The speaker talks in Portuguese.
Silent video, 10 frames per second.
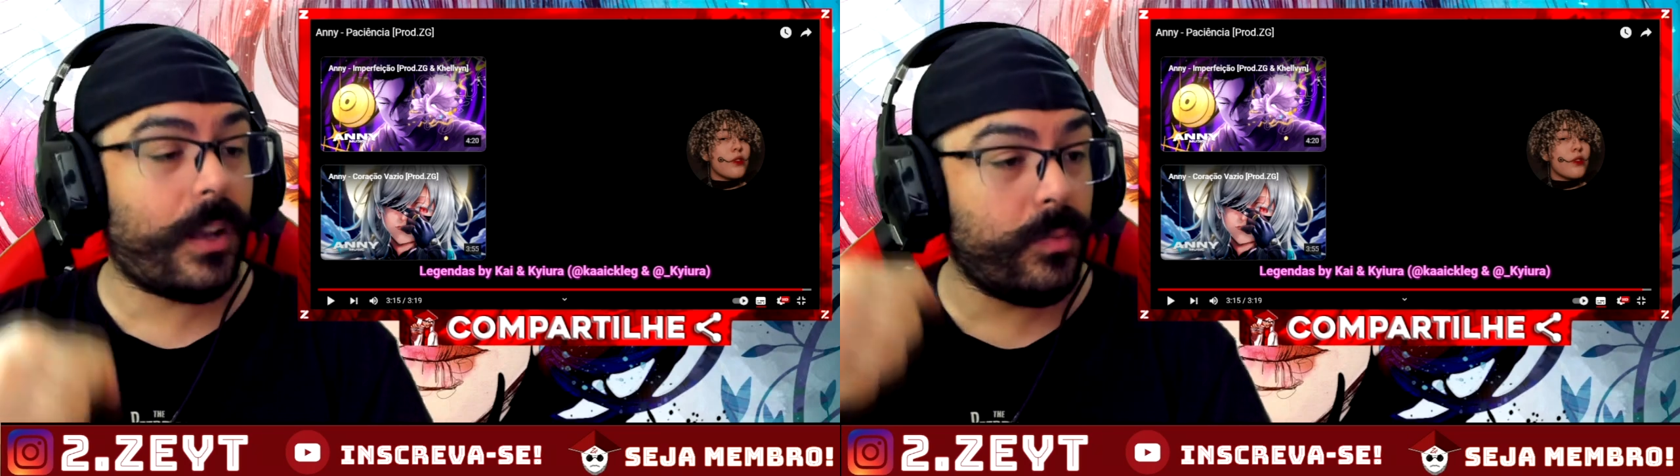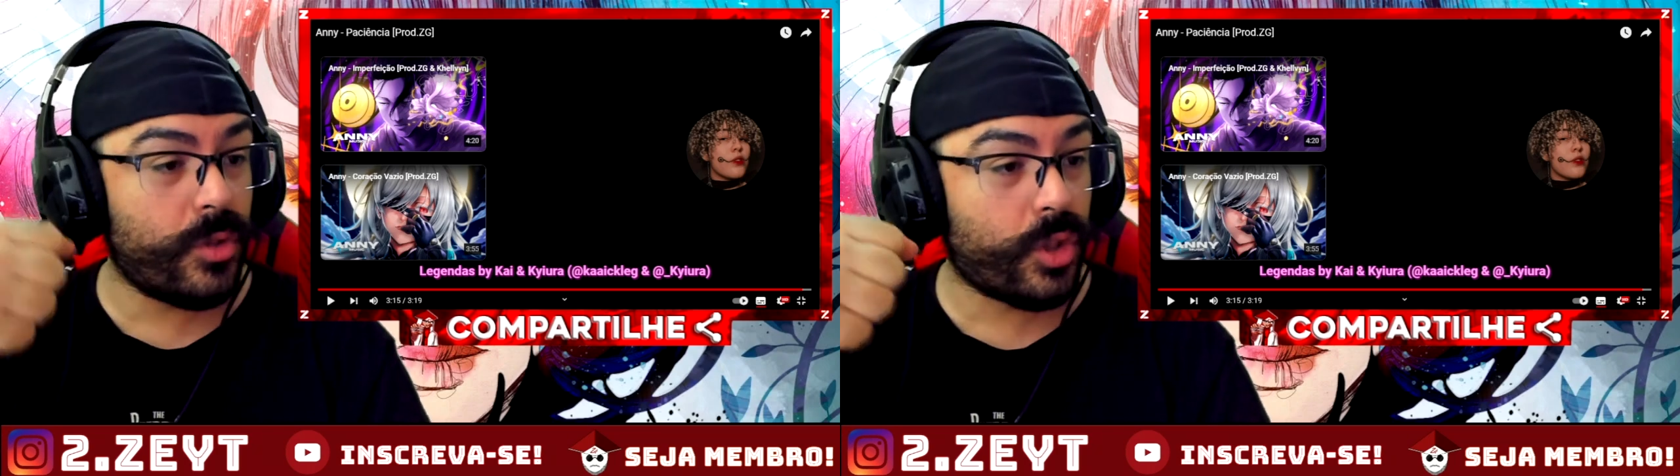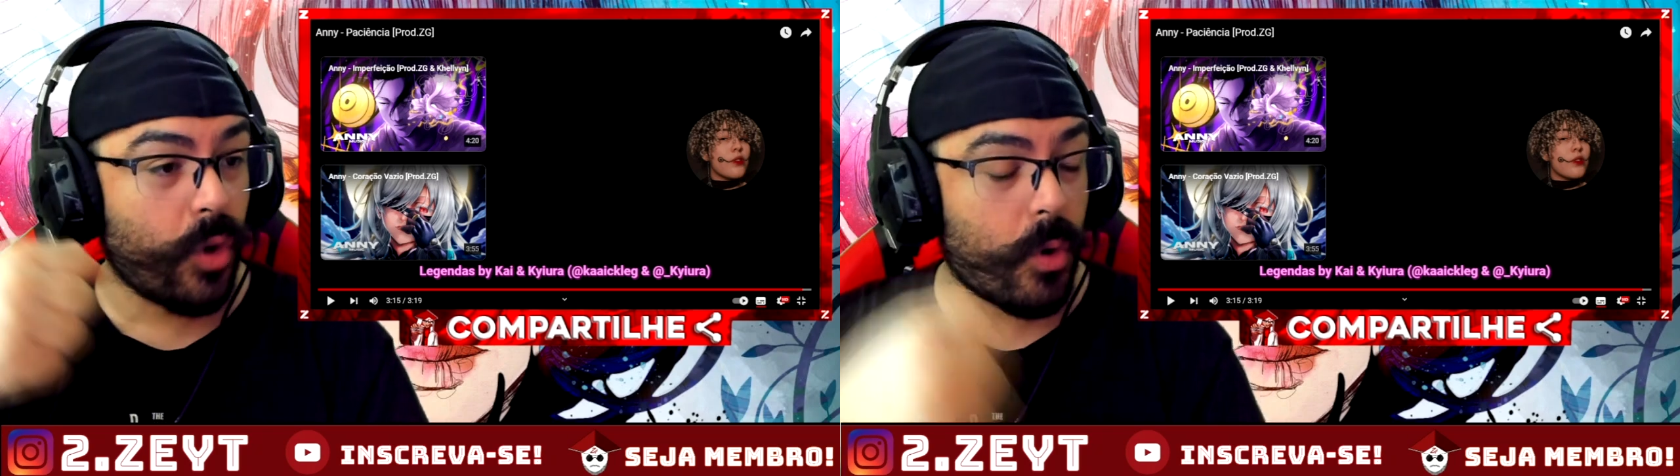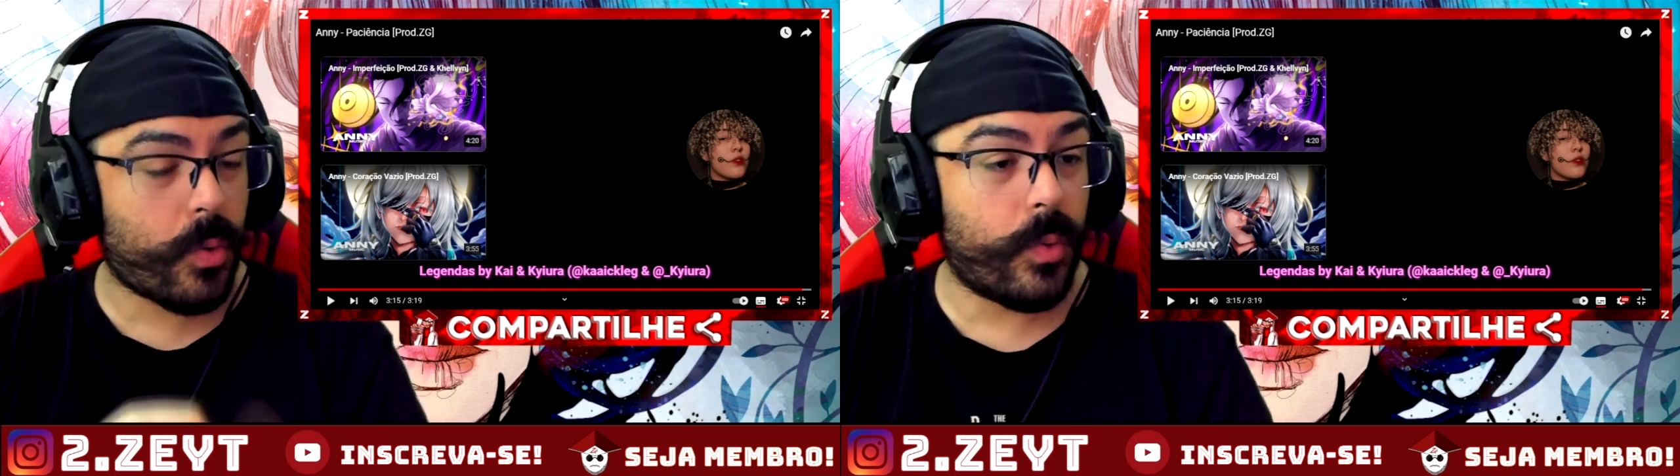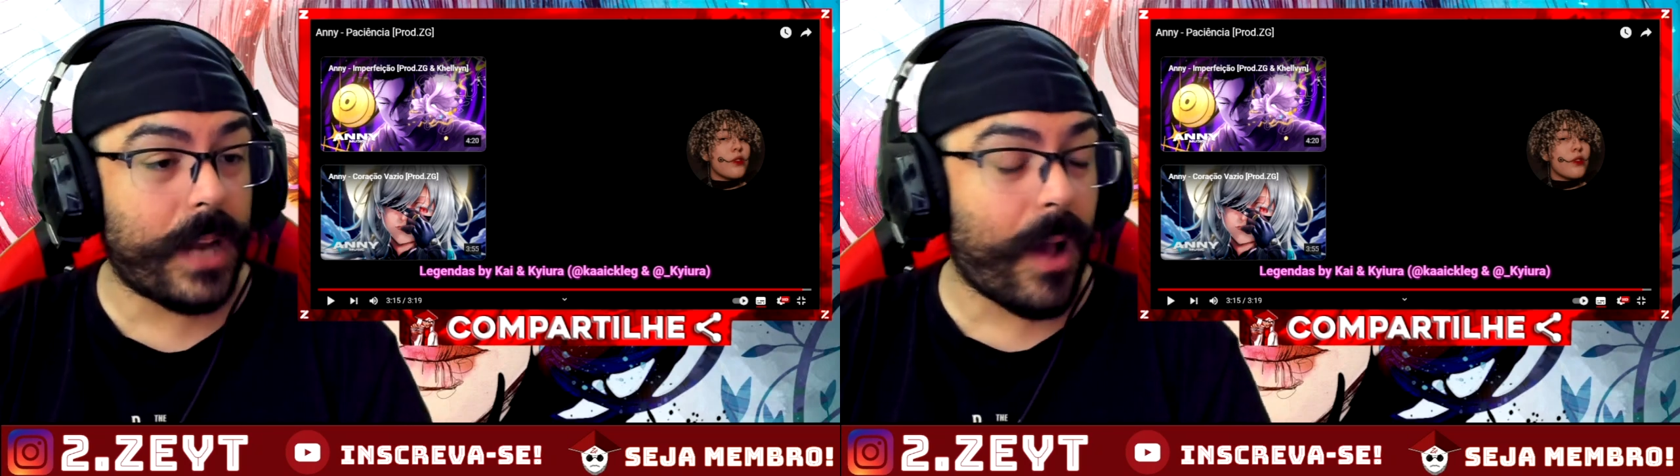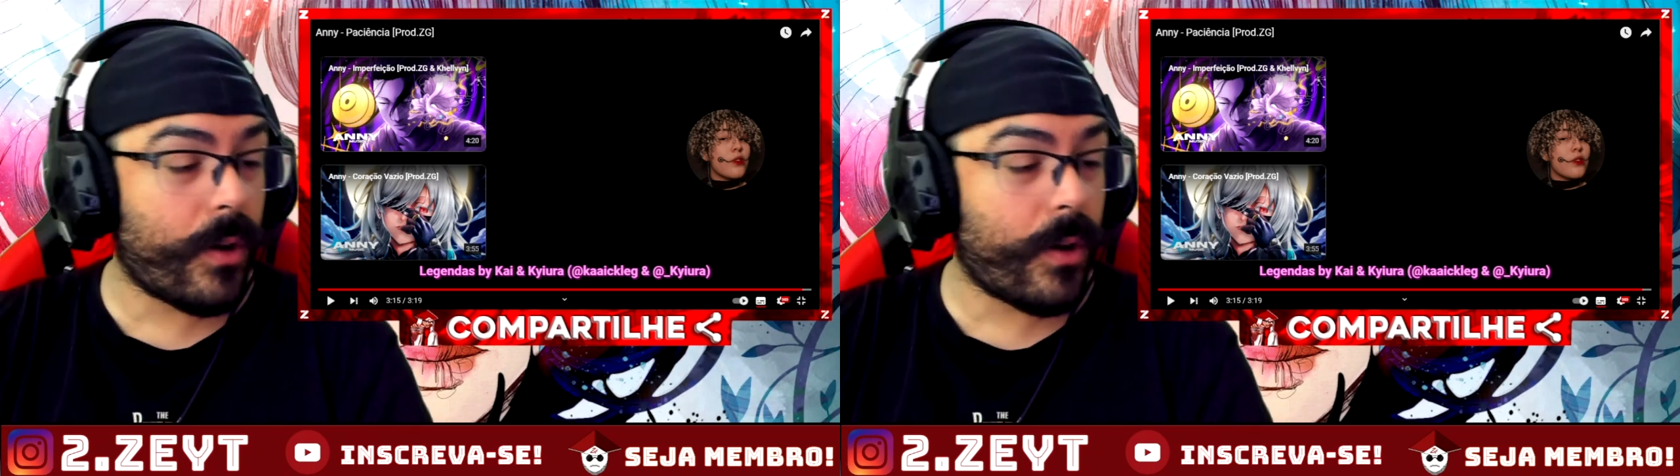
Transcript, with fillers: eles falam, um soco. Na